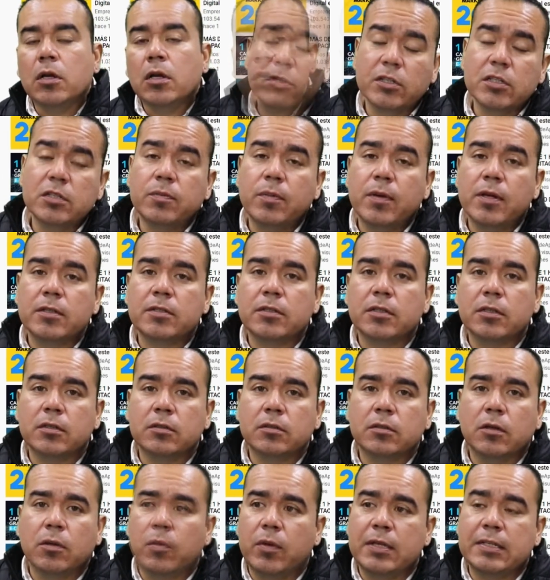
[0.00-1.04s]
Y muchas
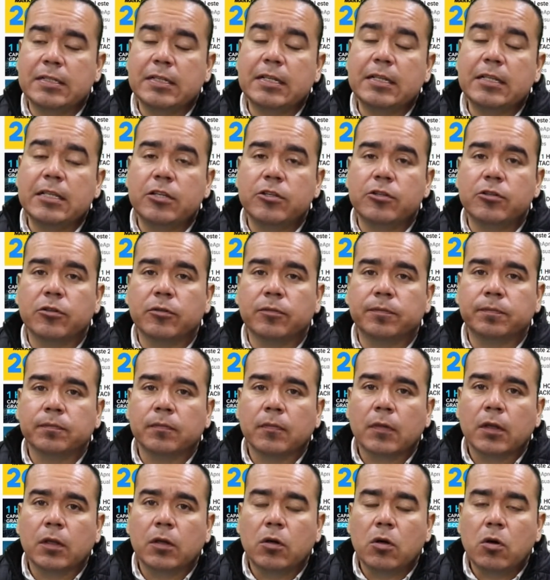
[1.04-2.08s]
veces, como dice el dicho,
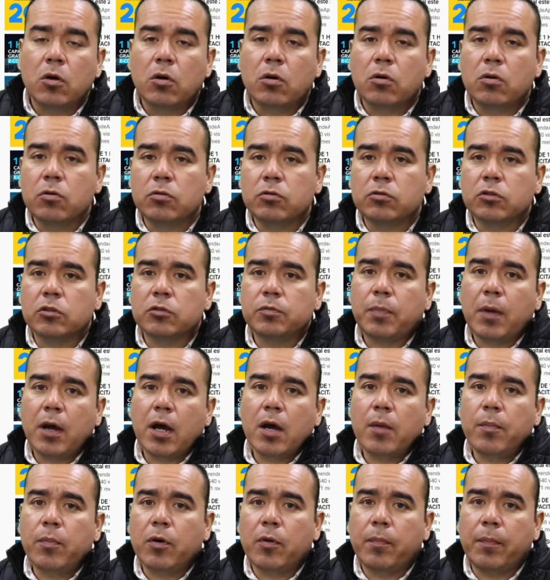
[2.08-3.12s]
justos
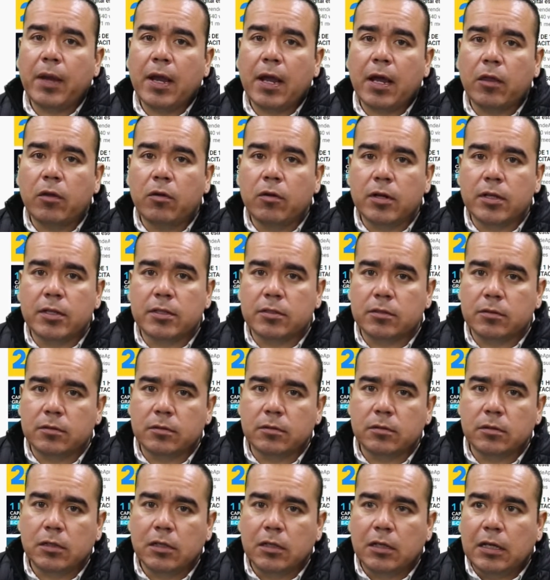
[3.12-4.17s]
pagan por
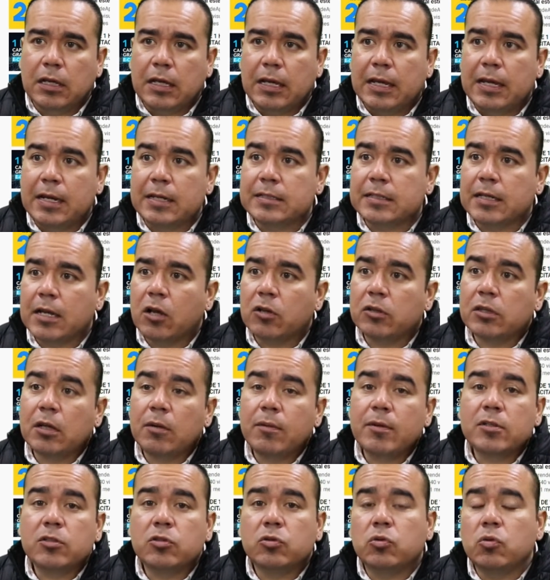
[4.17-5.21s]
pecadores. En este caso,
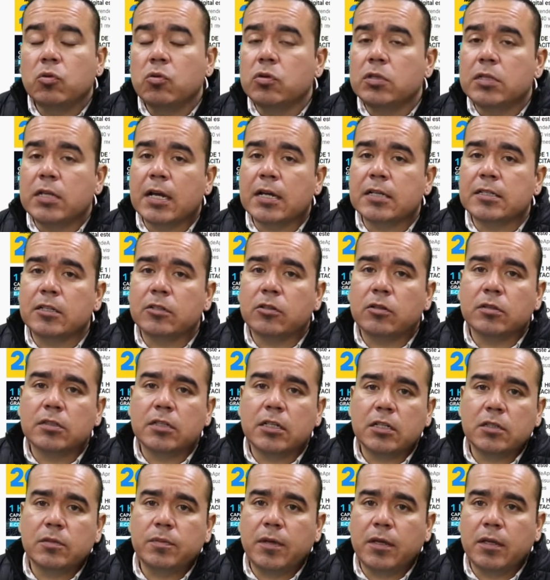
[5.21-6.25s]
tal vez tú si hagas las
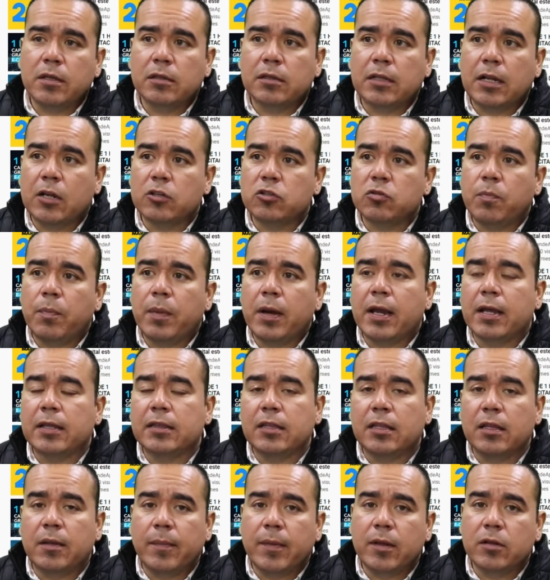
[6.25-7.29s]
cosas bien, traigas un
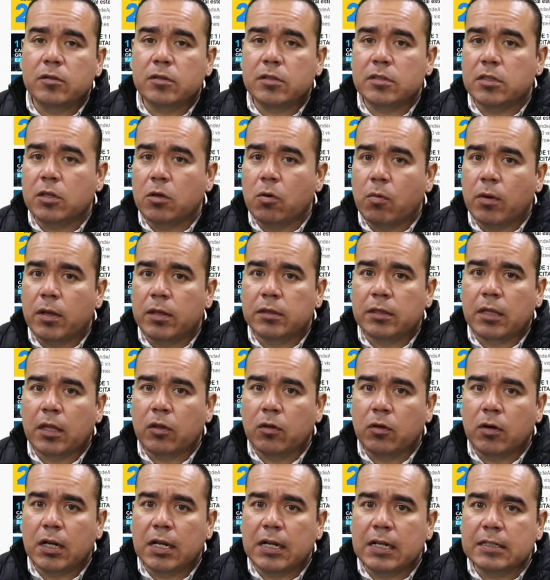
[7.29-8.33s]
paquete de menos de 50
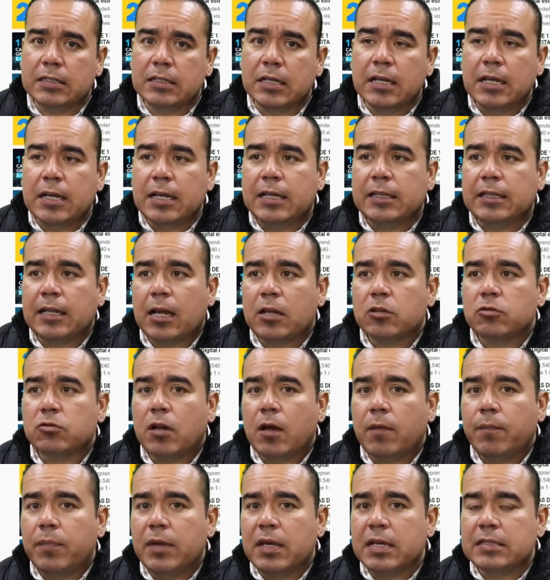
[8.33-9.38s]
dólares, traigas
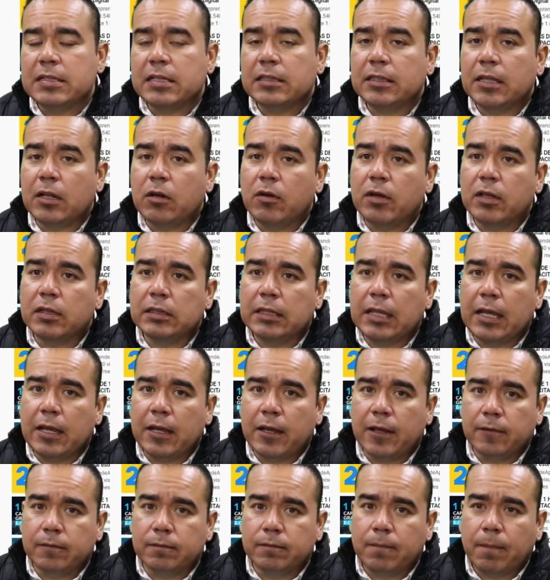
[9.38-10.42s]
una pieza y te lo
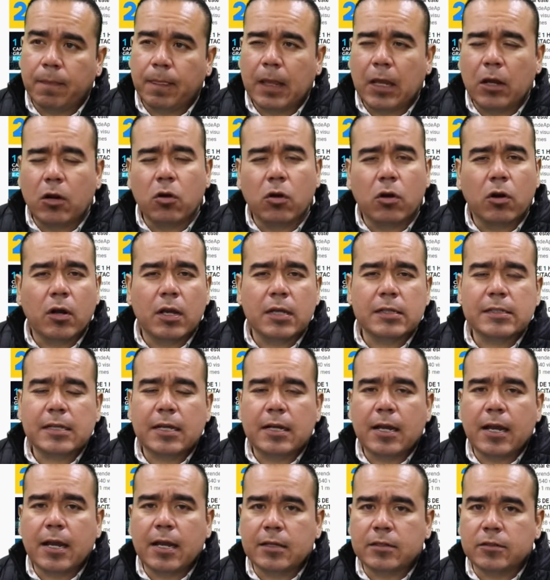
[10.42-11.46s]
detengan. Que no creo que
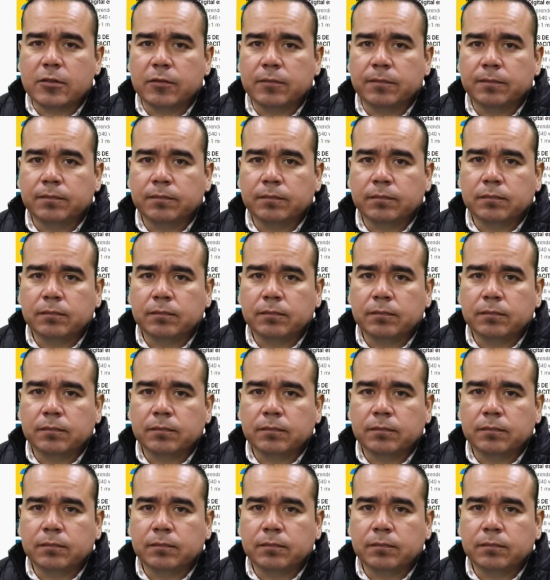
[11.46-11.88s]
sea el caso.